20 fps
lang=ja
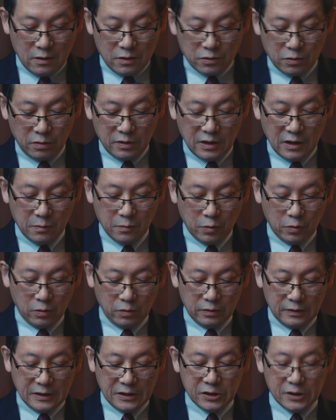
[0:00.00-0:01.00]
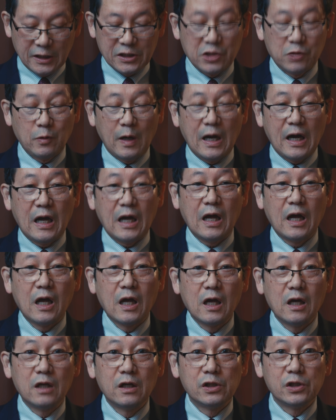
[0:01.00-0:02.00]
それでも弟子たちは、
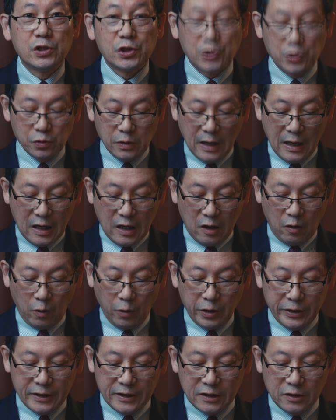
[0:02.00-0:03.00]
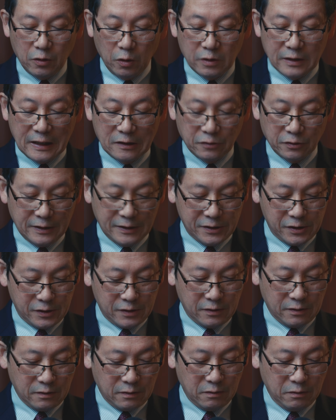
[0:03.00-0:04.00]
主がお入り用なので
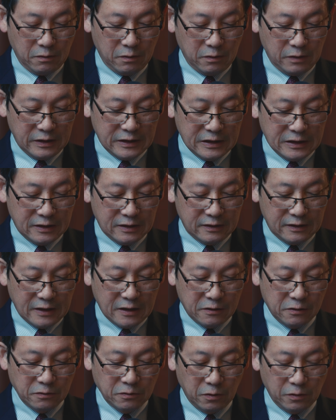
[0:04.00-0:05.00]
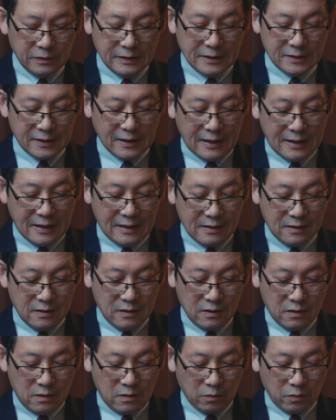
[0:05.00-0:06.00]
すと言っているのですから、
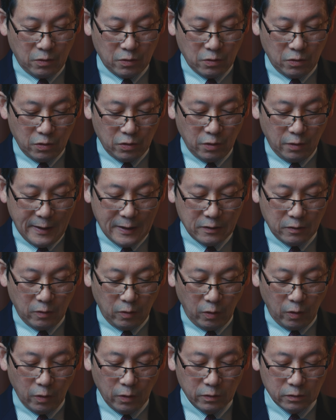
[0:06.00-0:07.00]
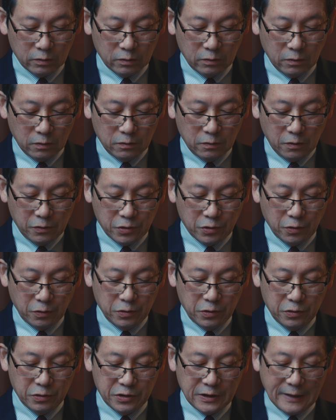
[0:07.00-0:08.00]
このロバの本当の
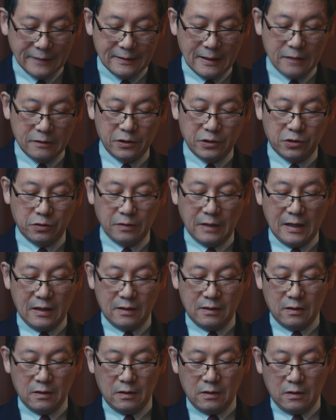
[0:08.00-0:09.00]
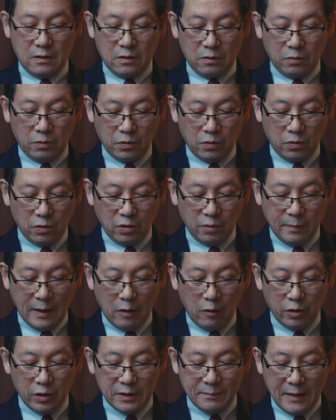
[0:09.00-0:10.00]
所有者である主が、この
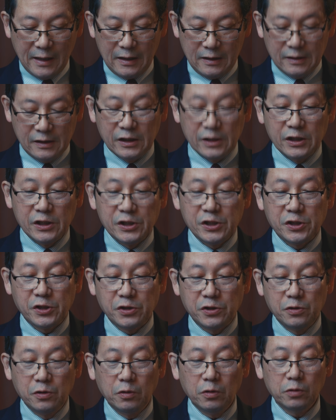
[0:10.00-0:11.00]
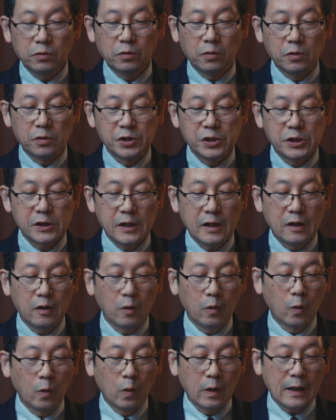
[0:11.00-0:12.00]
ロバを今必要とし
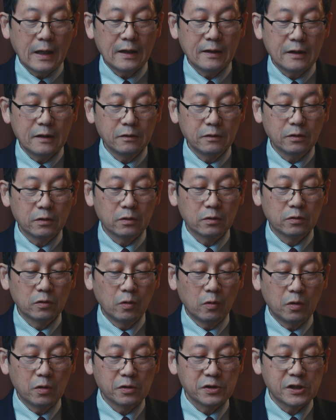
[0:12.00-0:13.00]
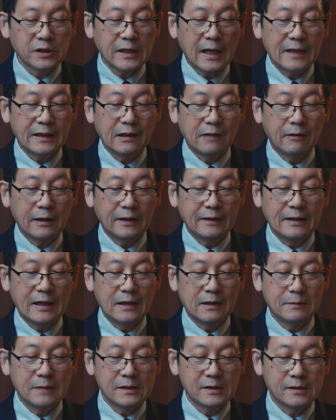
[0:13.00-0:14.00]
ておられると伝えたわけで
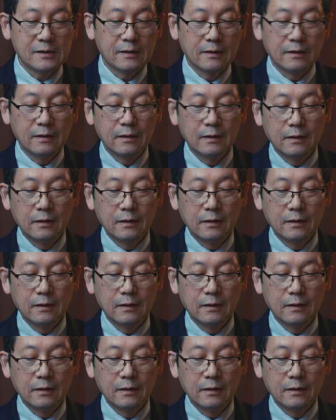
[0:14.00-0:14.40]
あります。